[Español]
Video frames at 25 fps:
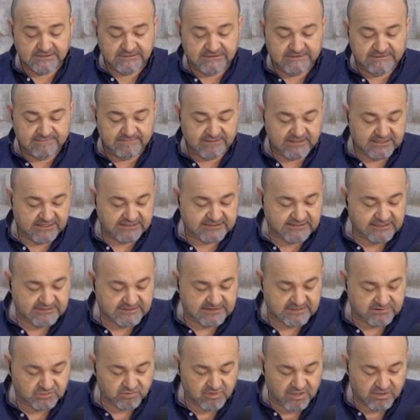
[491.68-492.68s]
y que se
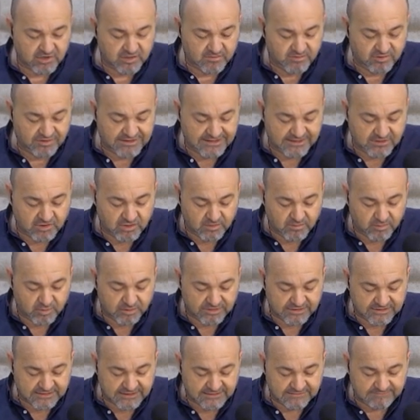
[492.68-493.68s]
sitúa como la
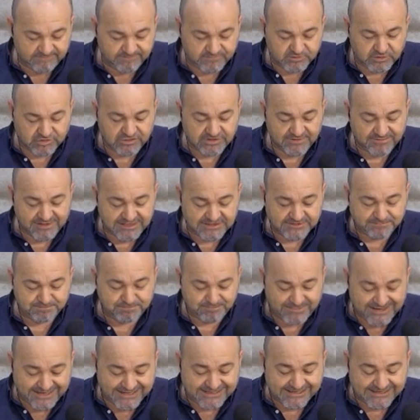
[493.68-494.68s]
comunidad donde más
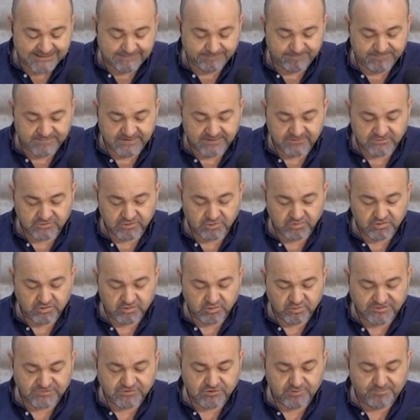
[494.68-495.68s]
baja en todo
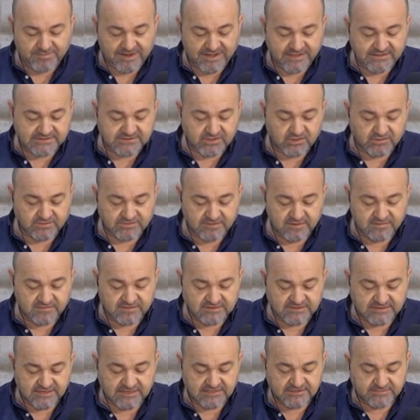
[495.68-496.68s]
nuestro país, con
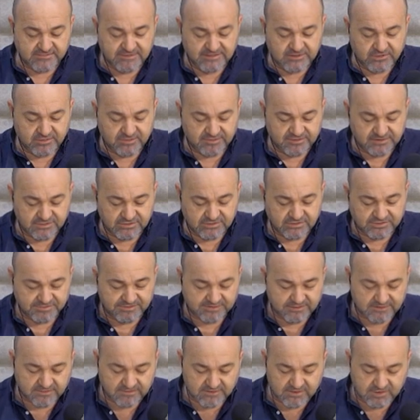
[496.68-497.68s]

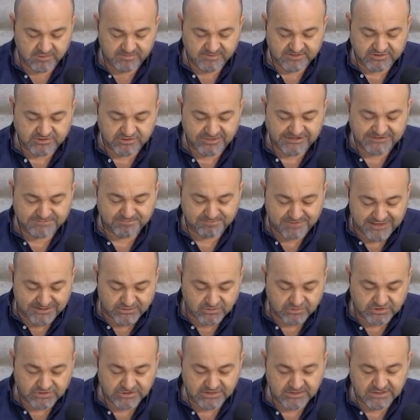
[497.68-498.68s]
16.925 personas
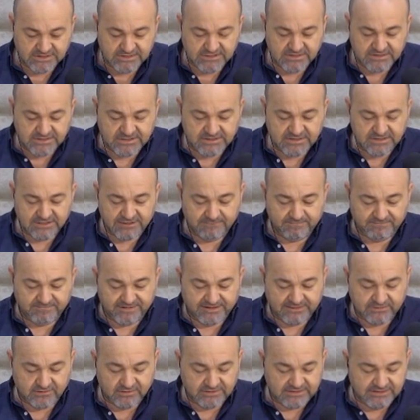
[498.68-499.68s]
menos en
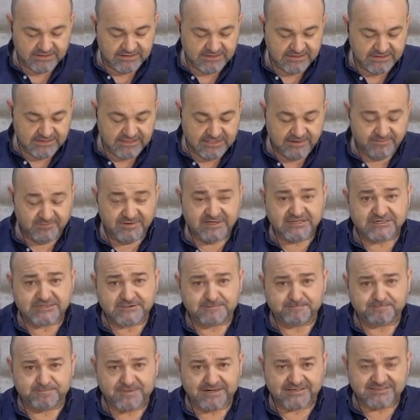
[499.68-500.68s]
paro que el
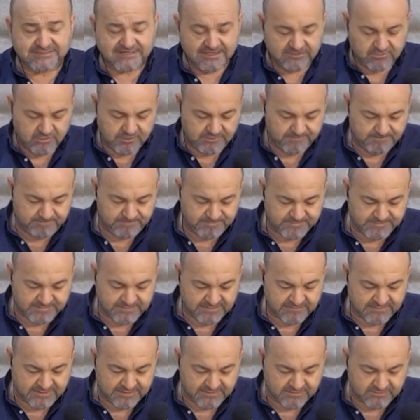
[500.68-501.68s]
mes pasado
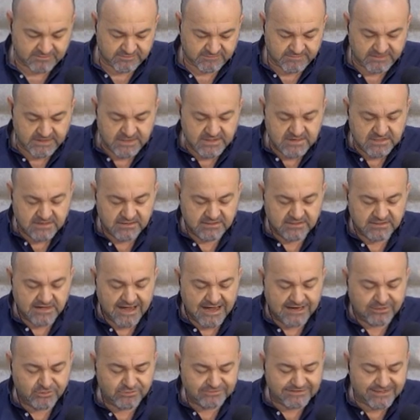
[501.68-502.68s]
de marzo. Y
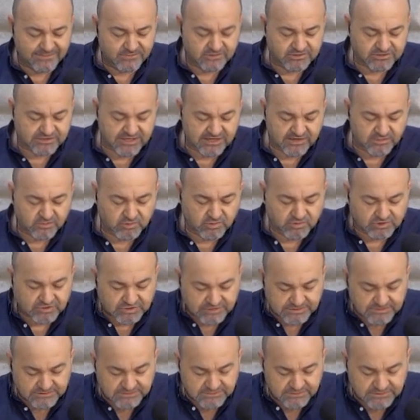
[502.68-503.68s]
anotamos,
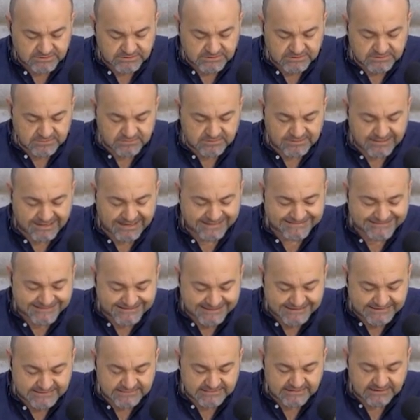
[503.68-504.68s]
Airbus
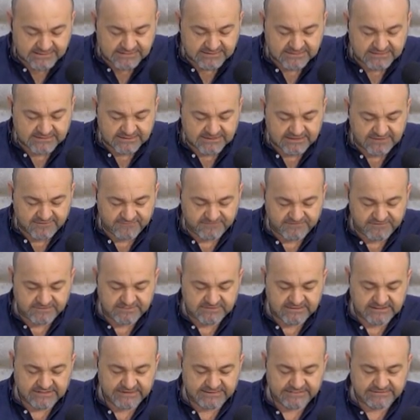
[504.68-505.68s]
adelanta el
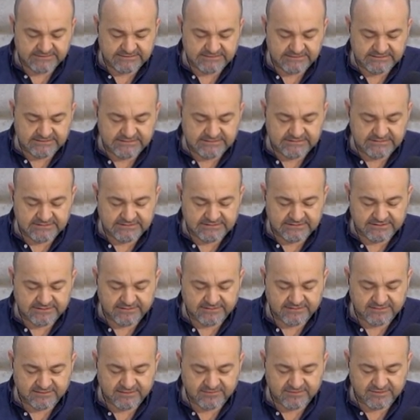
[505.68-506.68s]
fin del ERTE del
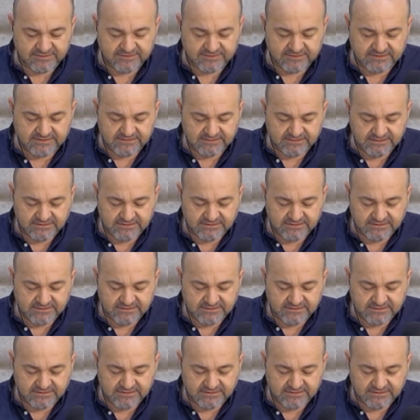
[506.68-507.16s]
CBC